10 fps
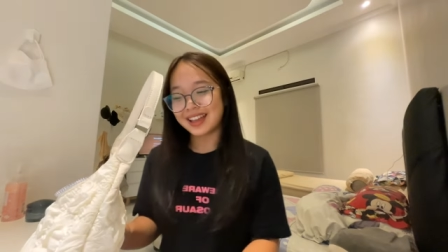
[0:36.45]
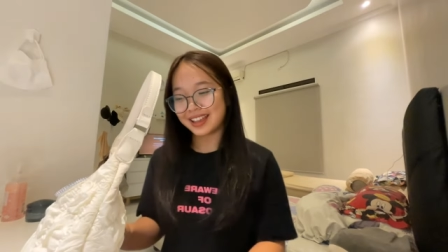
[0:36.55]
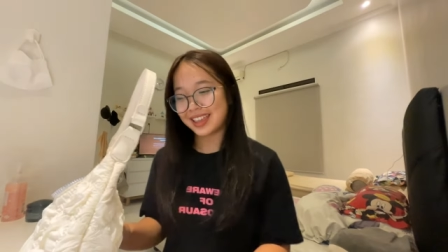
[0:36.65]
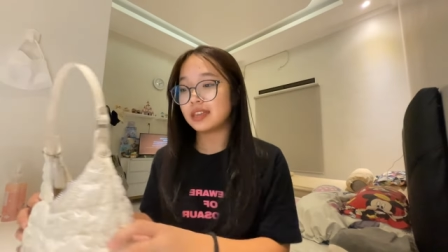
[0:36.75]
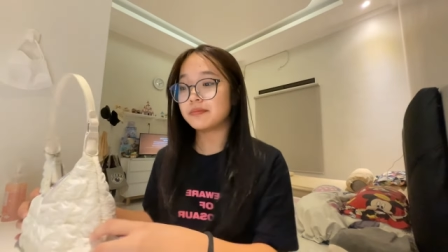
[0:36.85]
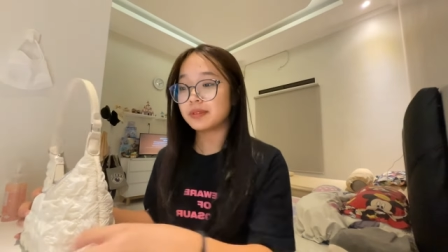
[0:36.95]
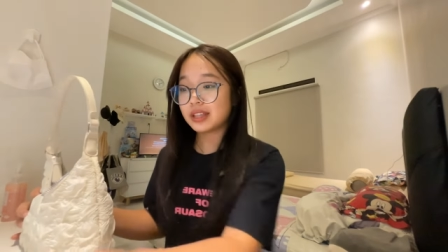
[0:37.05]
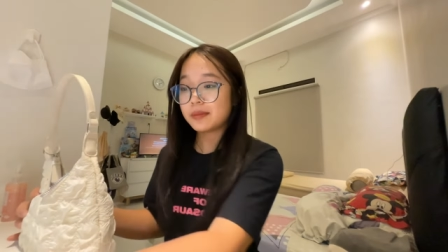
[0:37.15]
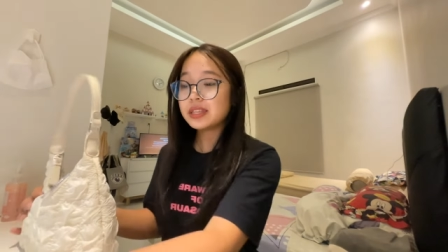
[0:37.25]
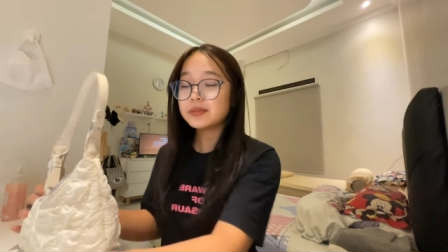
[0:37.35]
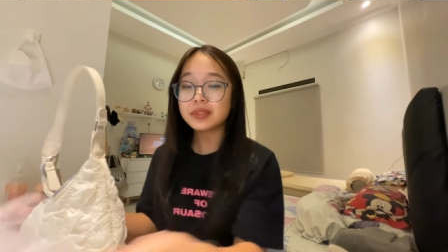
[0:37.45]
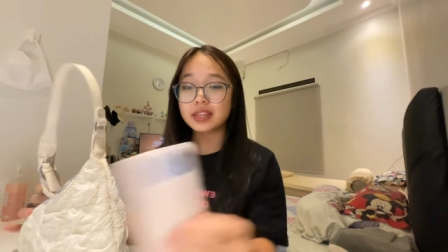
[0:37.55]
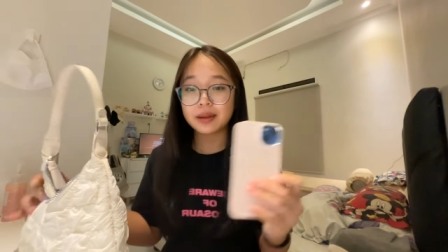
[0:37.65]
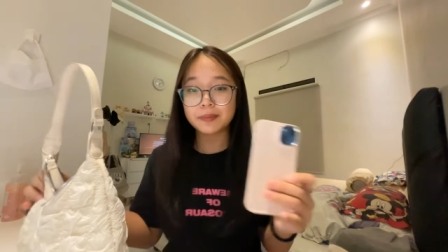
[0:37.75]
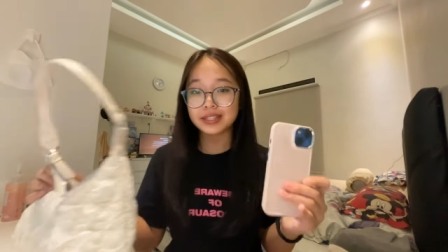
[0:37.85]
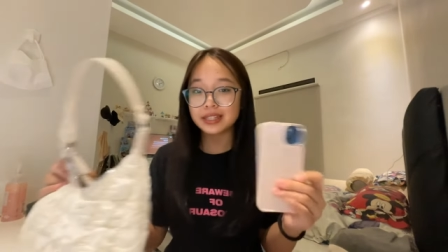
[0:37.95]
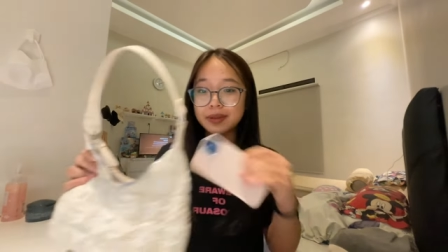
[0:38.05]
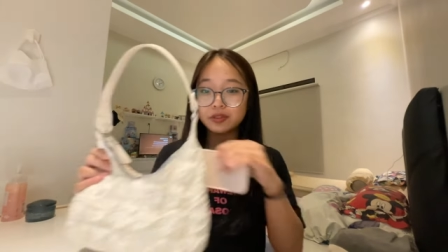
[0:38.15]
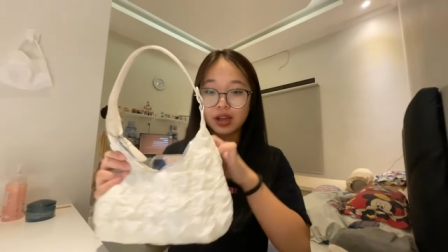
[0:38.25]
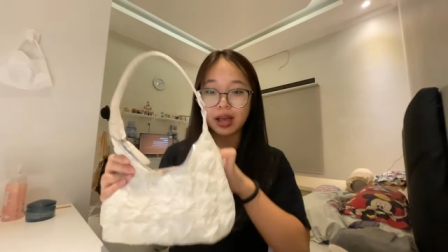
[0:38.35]
okay. yang pertama sebenarnya pasti
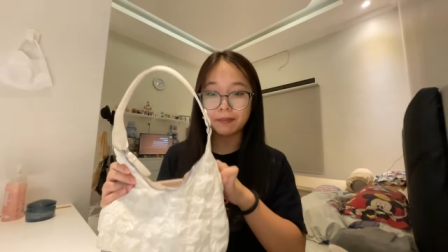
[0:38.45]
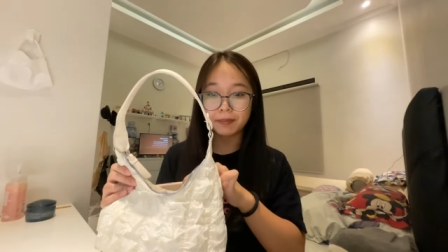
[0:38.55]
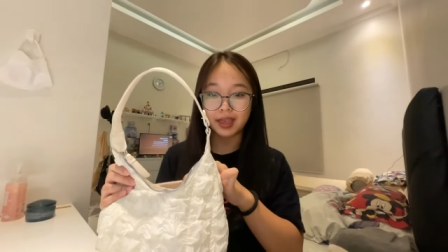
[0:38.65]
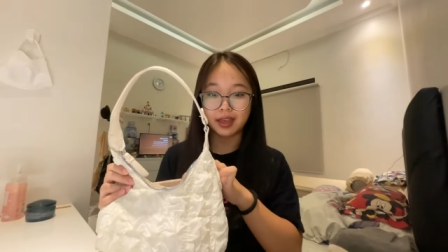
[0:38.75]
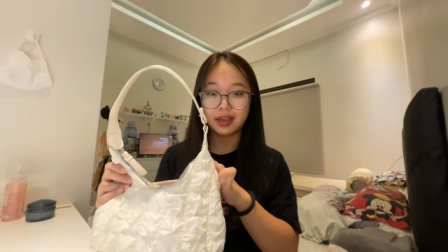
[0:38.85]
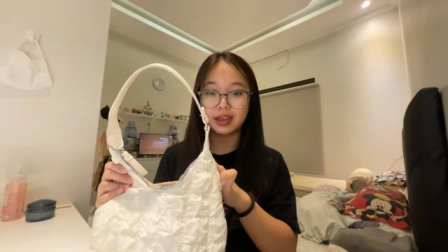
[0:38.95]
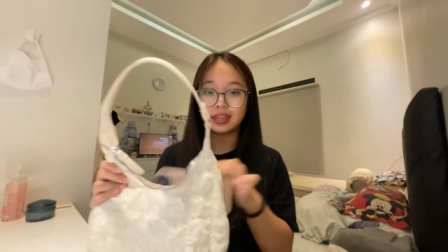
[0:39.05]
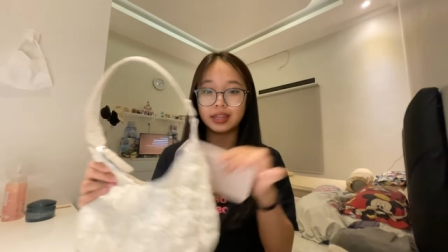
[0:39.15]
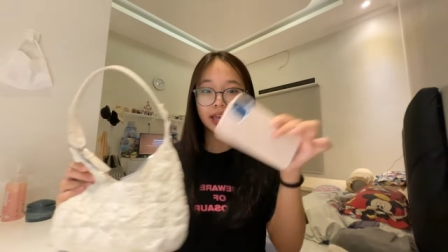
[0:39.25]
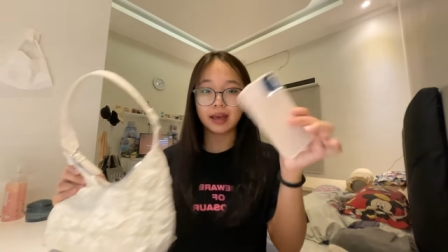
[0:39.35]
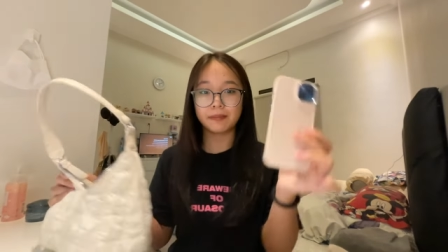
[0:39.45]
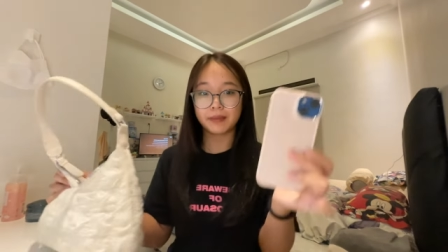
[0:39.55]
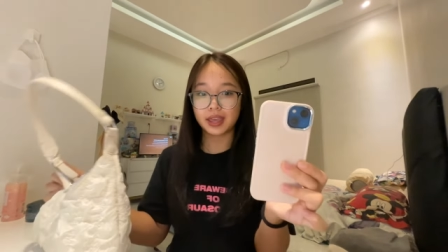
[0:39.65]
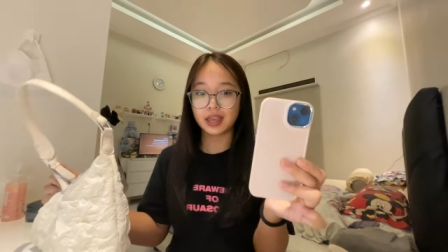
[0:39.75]
masuk HP ya ini HP